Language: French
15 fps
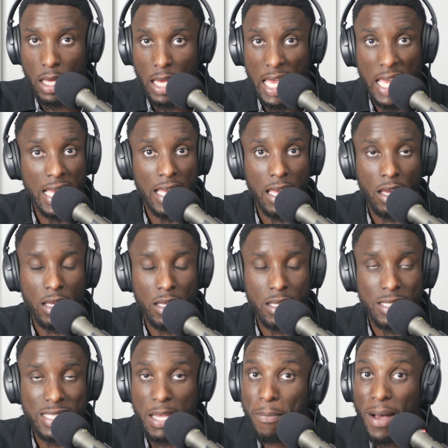Et
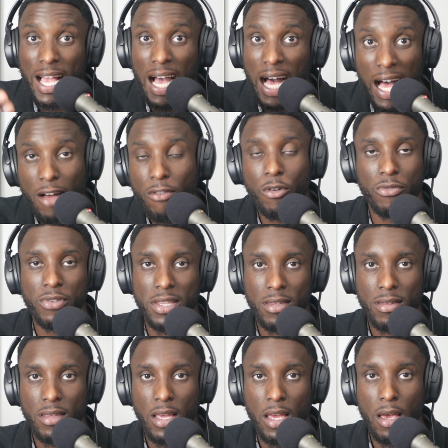c'est pas grave, en fait.